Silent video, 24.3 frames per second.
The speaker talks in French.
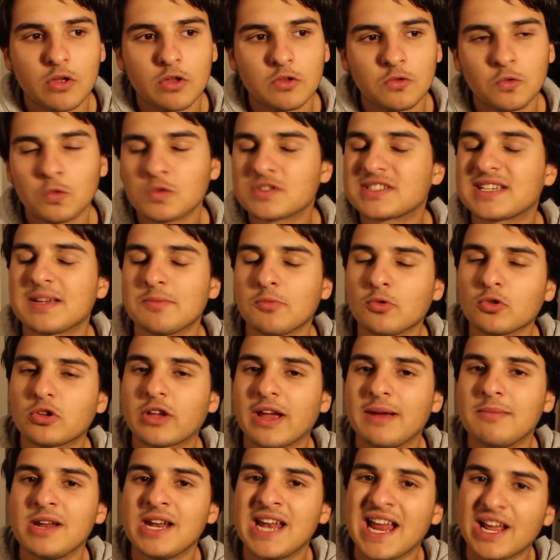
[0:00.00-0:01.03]
Donc ça montre
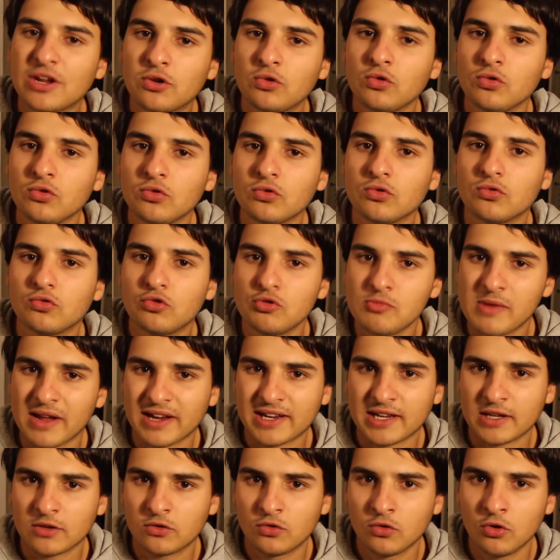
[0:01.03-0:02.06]
quand même les lacunes du
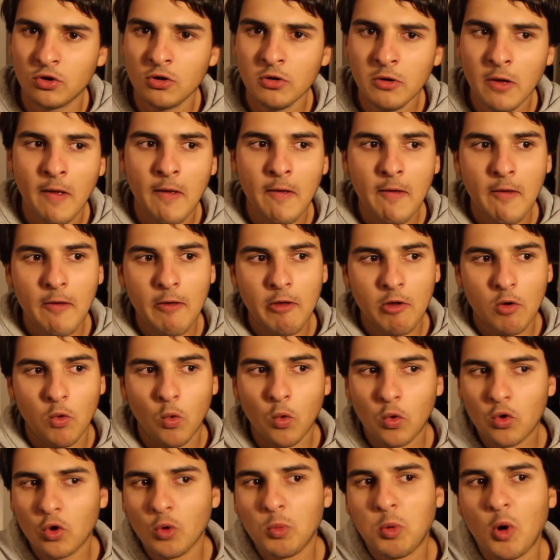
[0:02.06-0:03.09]
mercato.
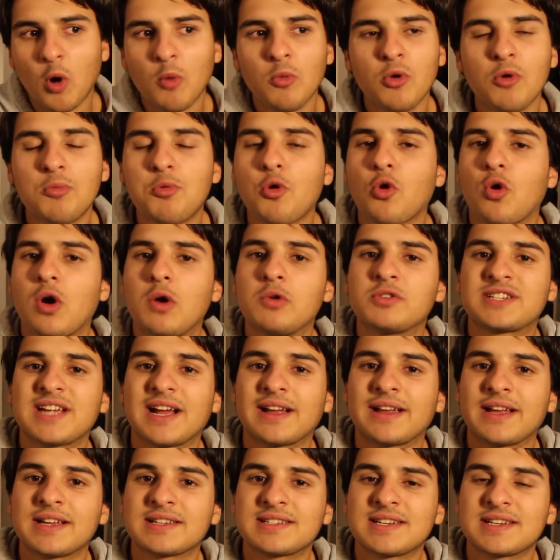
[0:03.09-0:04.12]
On comprend mieux pourquoi
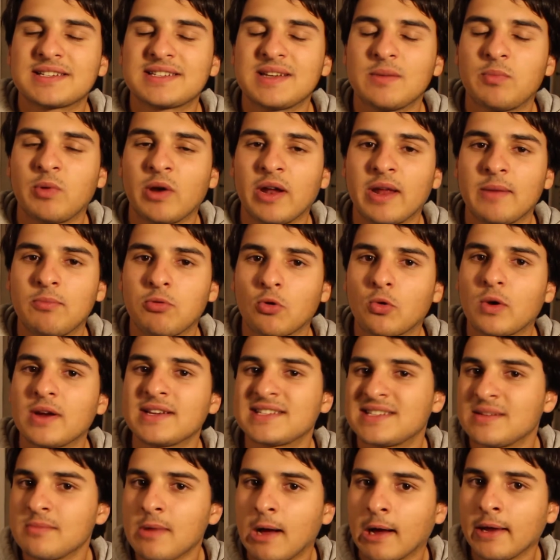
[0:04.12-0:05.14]
Oscar Garcia s'est plaint et pourquoi il
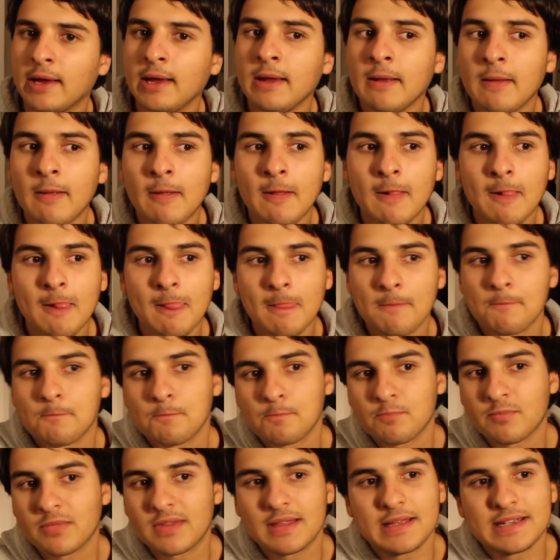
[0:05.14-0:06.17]
s'est barré.
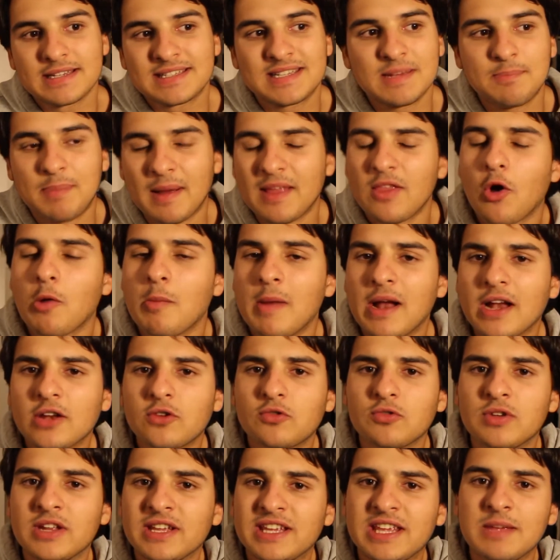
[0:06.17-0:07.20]
C'est pas normal
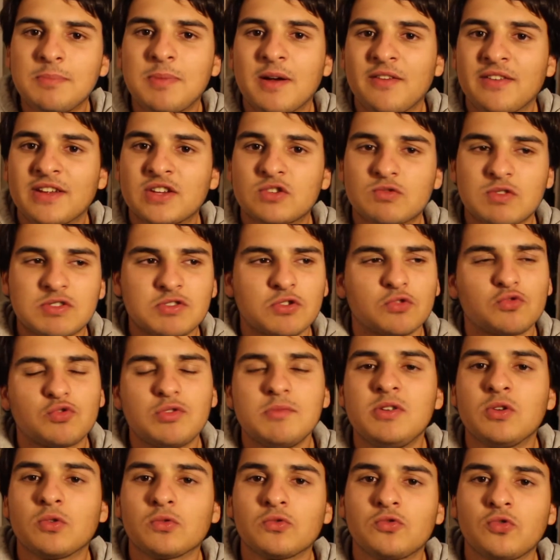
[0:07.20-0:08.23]
qu'une équipe avec 68
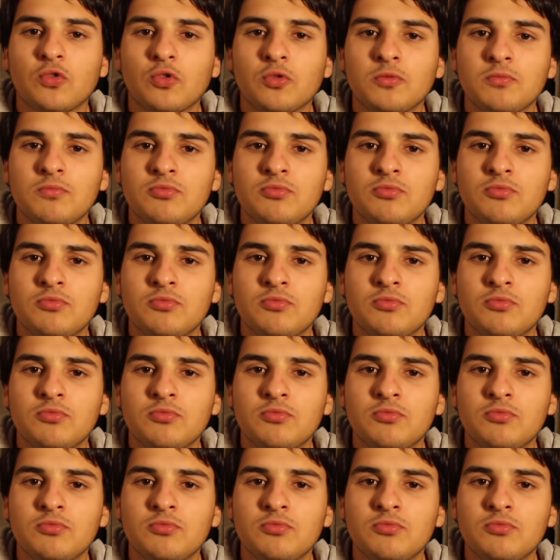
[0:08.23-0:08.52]
millions d'euros de